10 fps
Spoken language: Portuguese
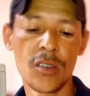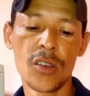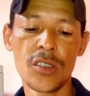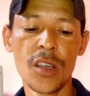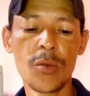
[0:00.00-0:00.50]

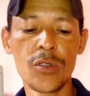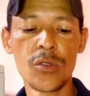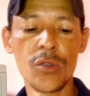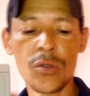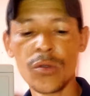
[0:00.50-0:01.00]
Nós temos
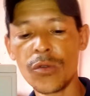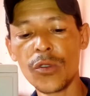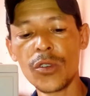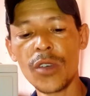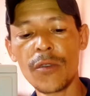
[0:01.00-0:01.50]
um
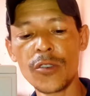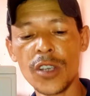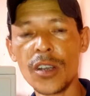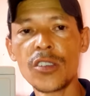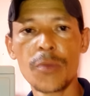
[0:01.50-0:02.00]
fluido
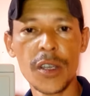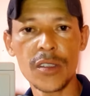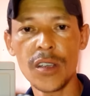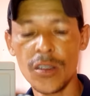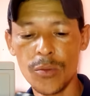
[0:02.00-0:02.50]
refrigerante
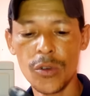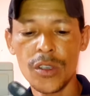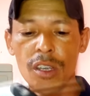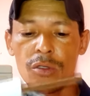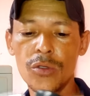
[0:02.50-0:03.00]
passando por
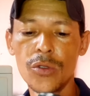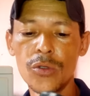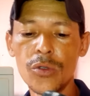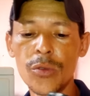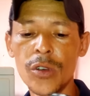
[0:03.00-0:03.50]
dentro do
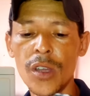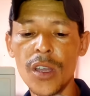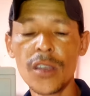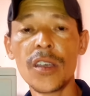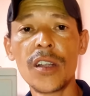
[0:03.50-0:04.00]
tubo
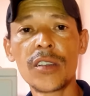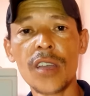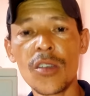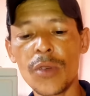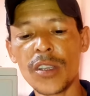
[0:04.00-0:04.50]
e ele
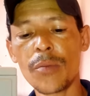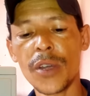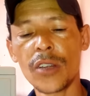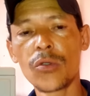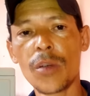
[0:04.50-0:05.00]
tem uma
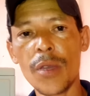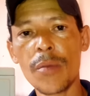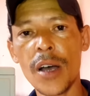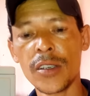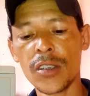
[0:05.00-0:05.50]
temperatura bem
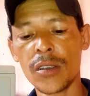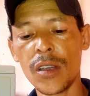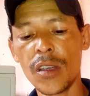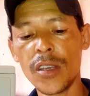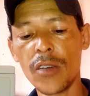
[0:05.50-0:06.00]
baixa.
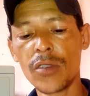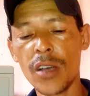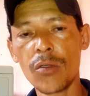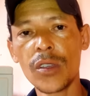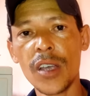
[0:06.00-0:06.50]
E aí o que
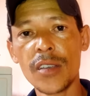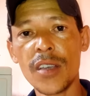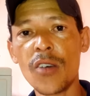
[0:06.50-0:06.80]
acontece?